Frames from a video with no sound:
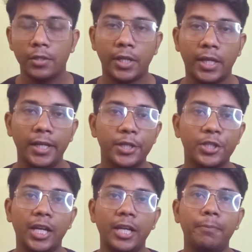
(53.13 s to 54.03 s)
যেখানে
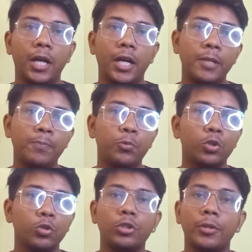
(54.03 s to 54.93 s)
সাহেবরা এই
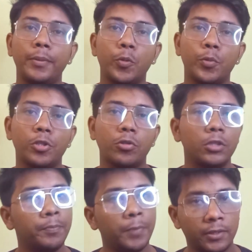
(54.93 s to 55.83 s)
পুজো উৎসবে প্রবেশ
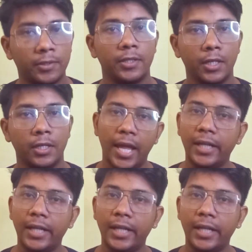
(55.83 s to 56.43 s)
করতে পারতেন না